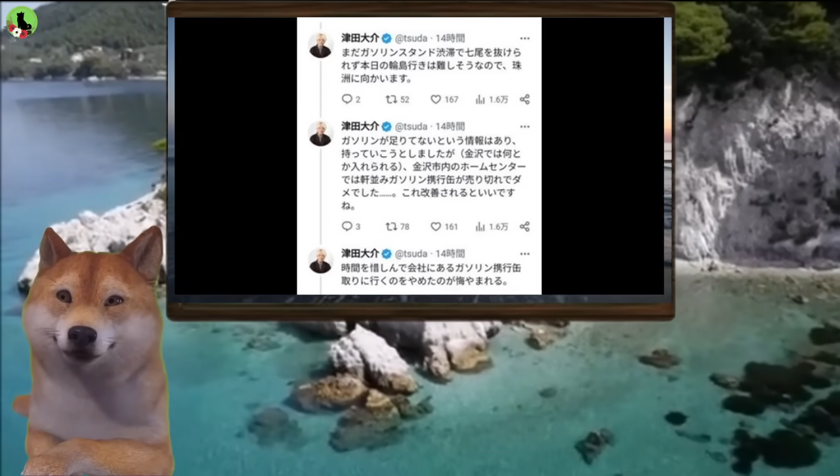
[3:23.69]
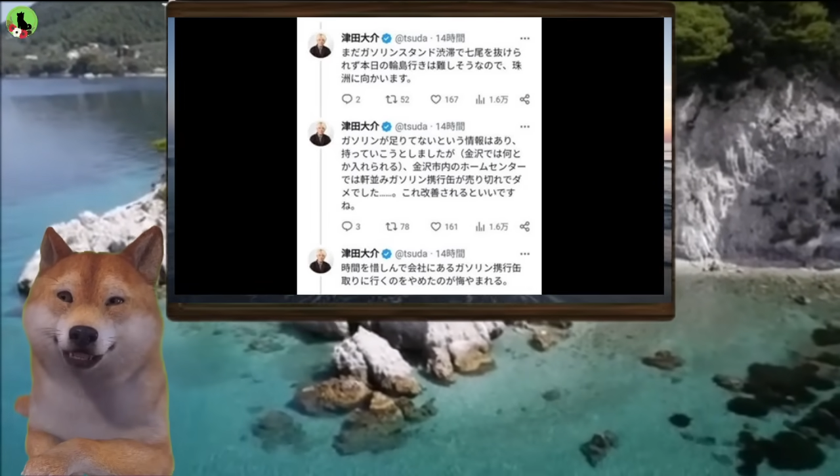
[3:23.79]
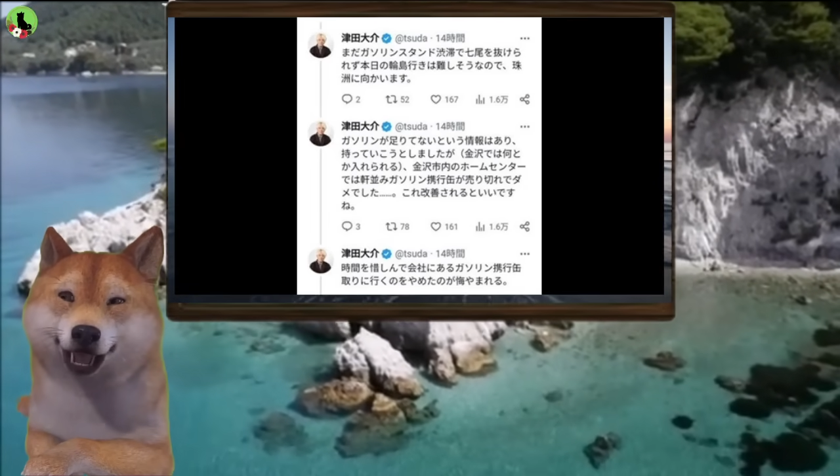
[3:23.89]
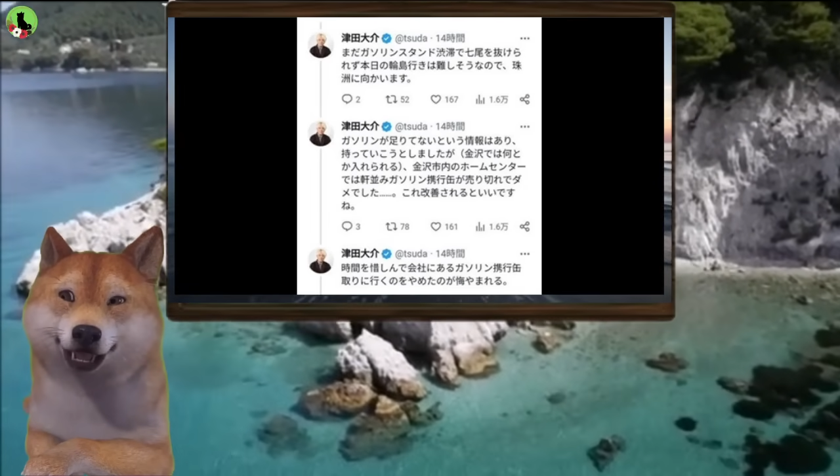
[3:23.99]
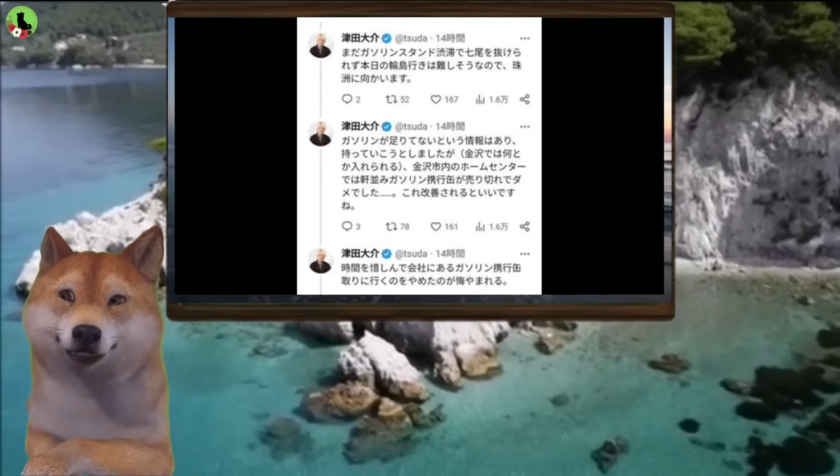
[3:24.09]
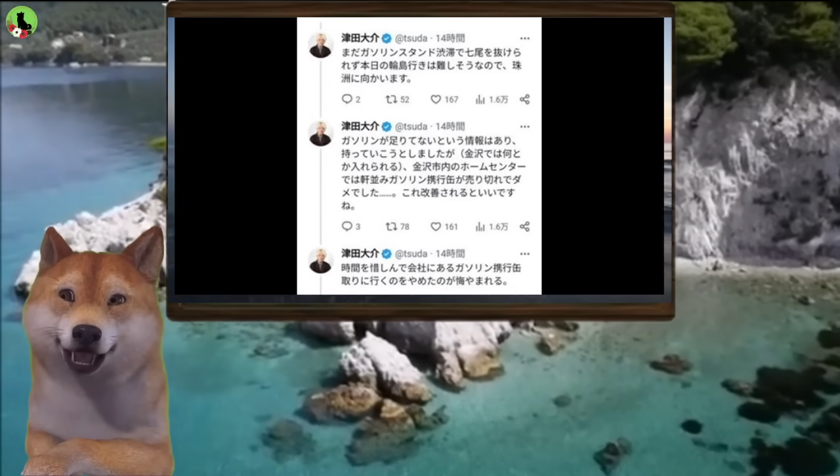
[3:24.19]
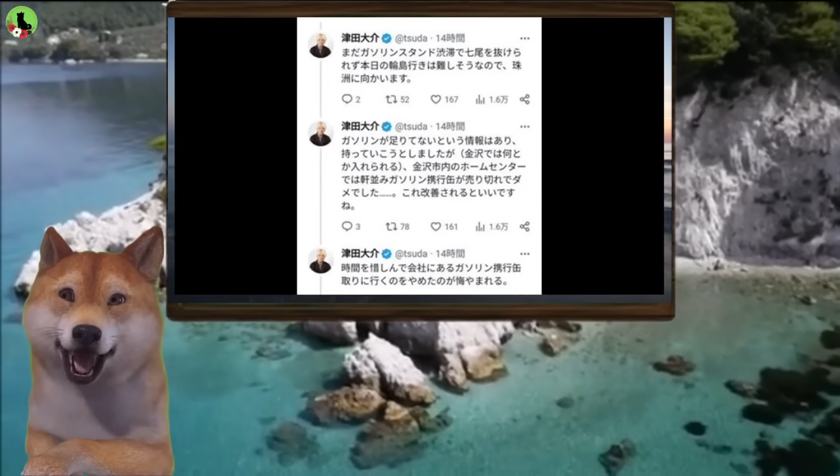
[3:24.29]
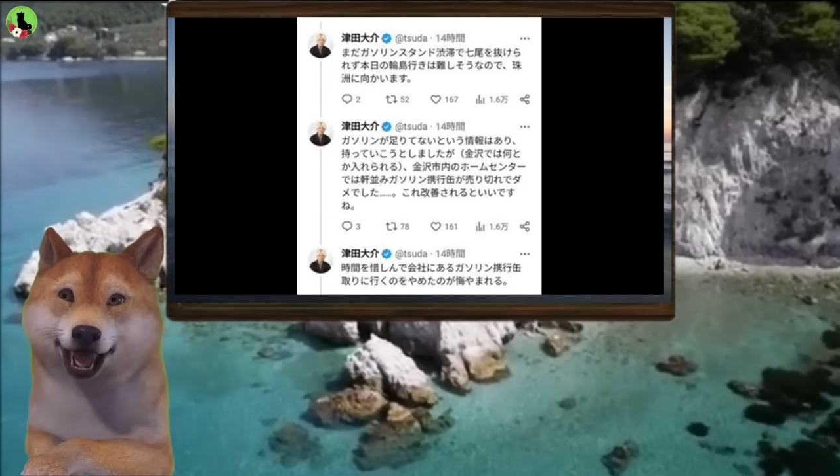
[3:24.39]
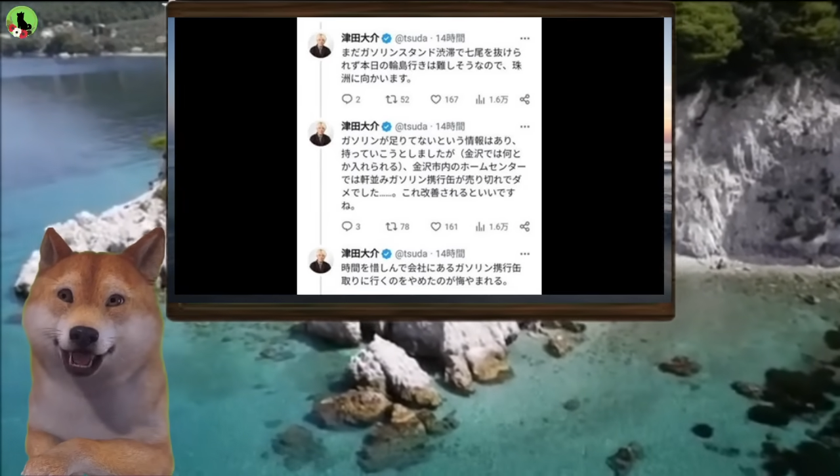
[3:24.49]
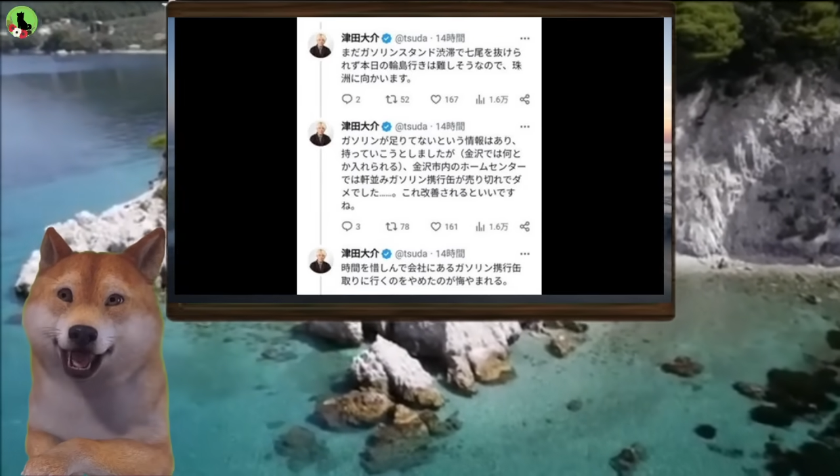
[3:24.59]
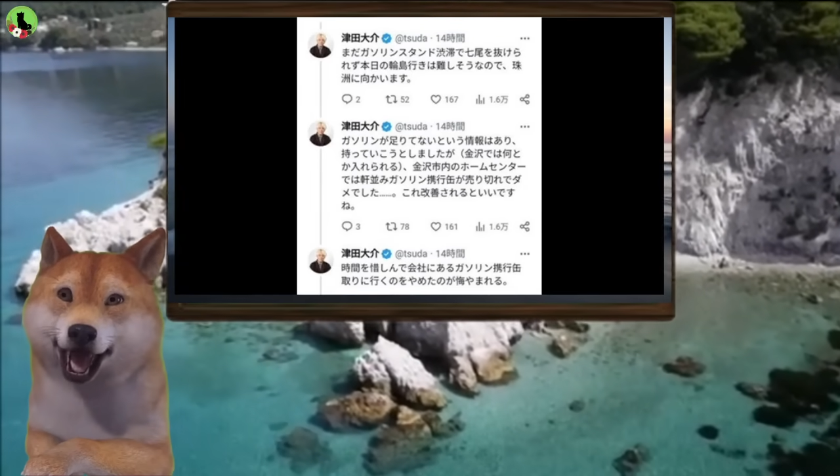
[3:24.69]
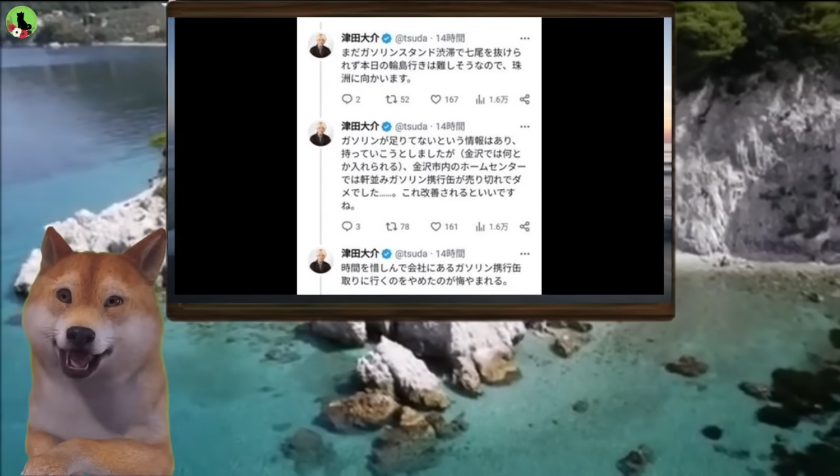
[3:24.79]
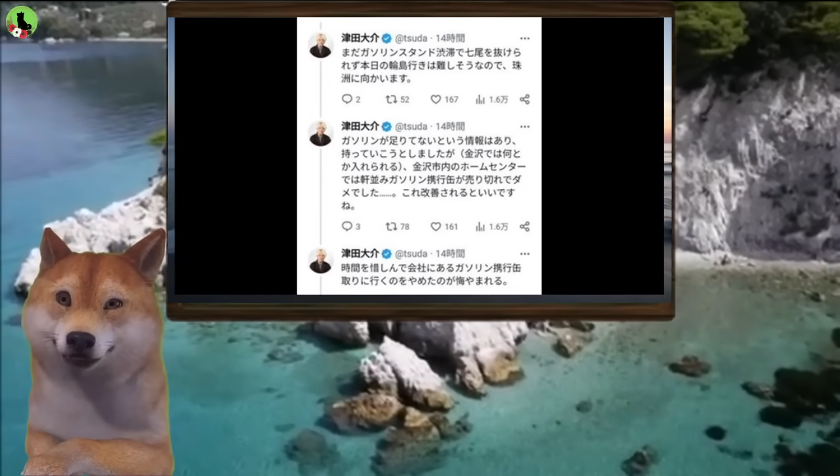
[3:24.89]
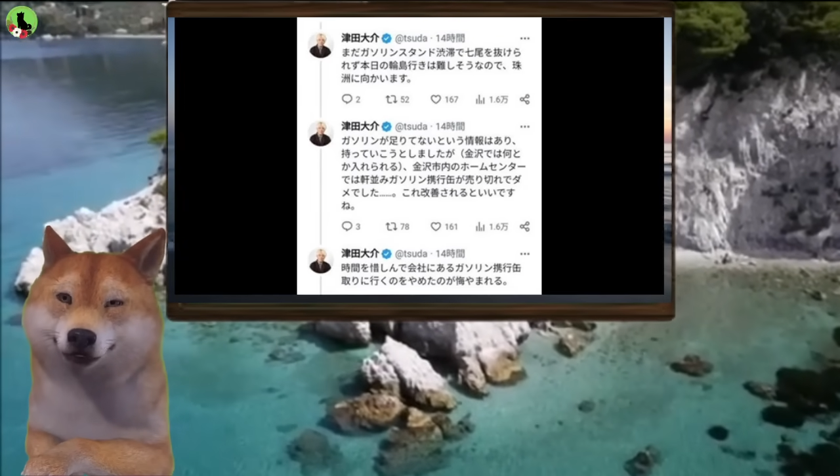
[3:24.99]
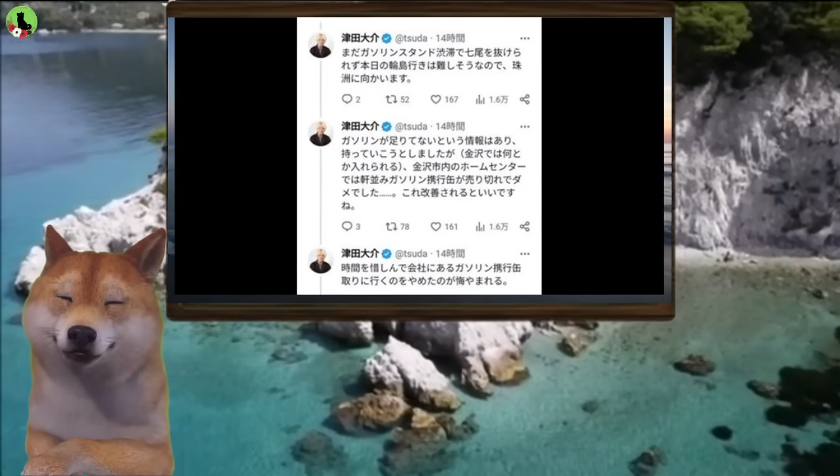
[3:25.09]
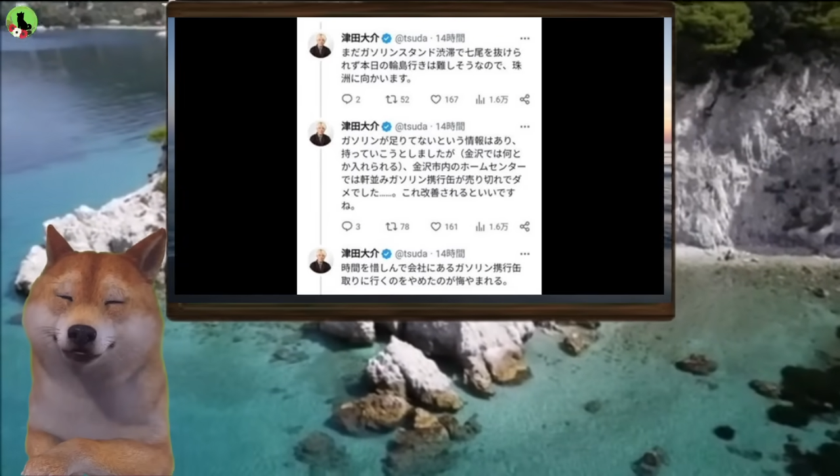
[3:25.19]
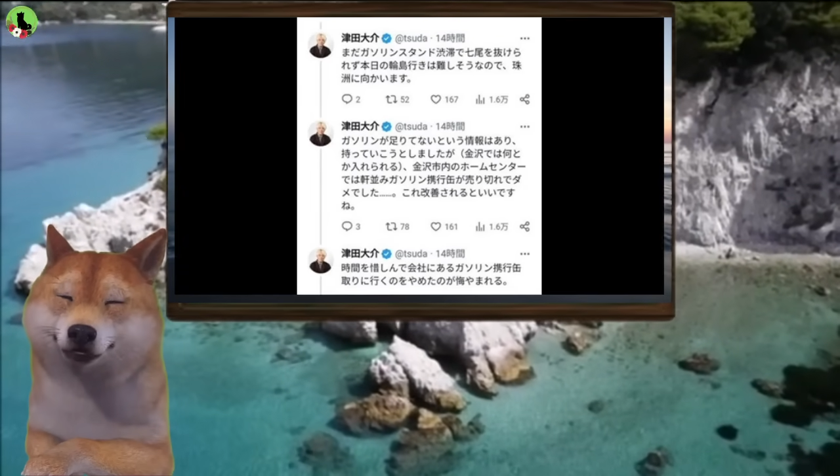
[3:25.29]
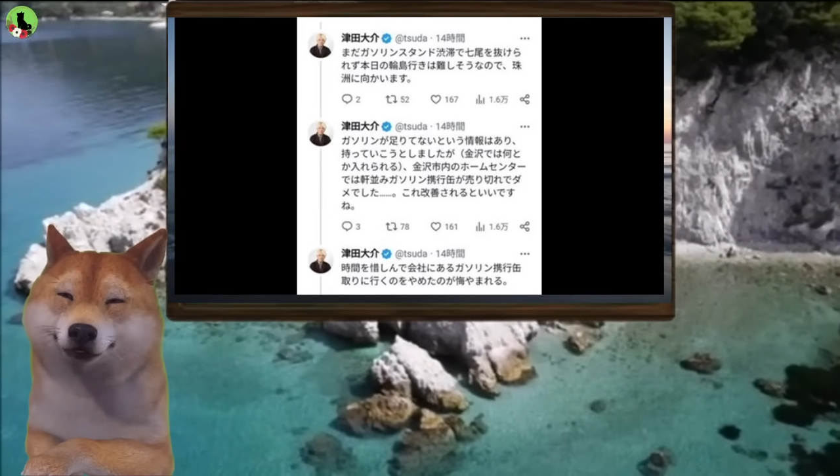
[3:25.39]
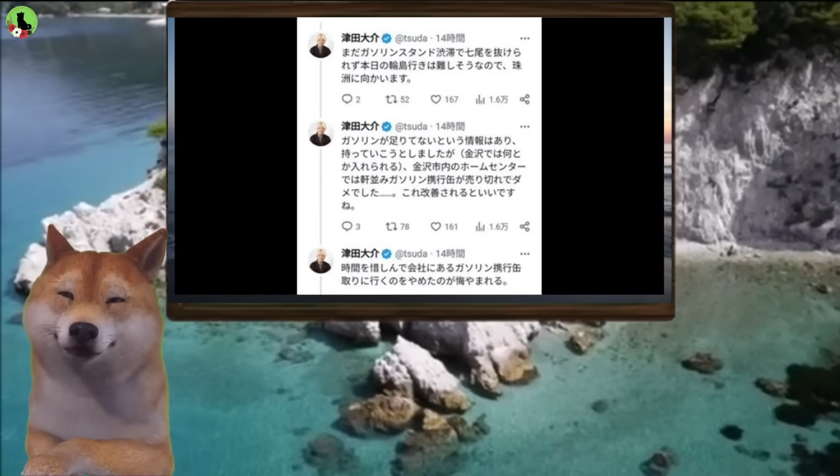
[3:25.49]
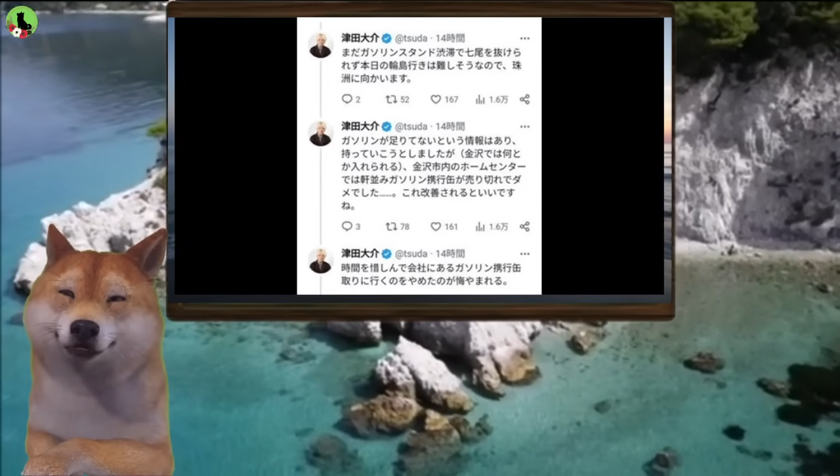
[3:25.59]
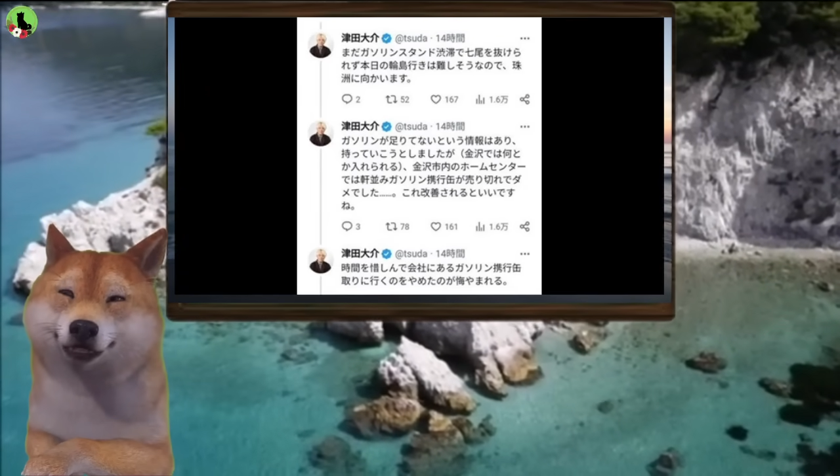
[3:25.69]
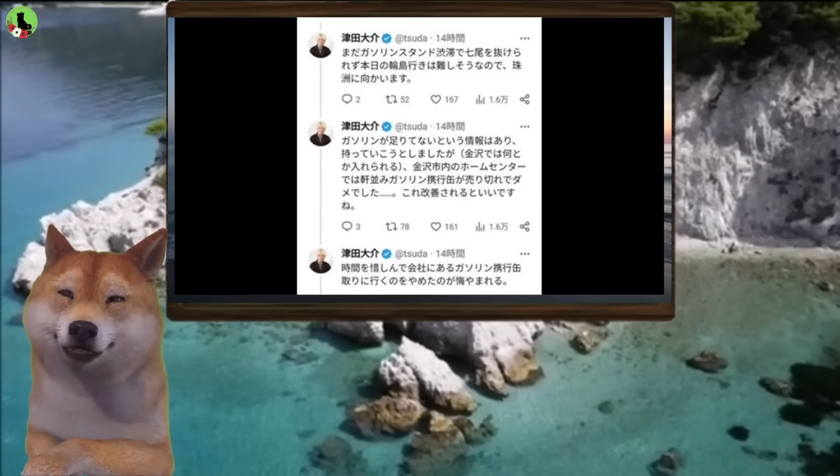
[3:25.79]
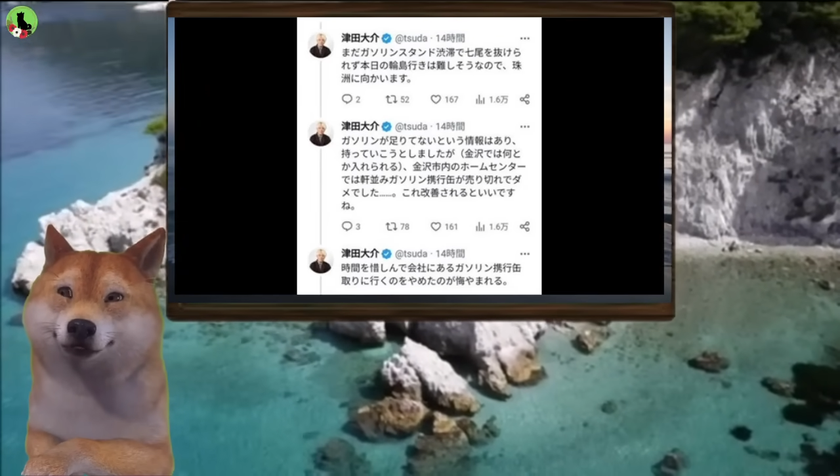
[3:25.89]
ね、誰に知られることもなく、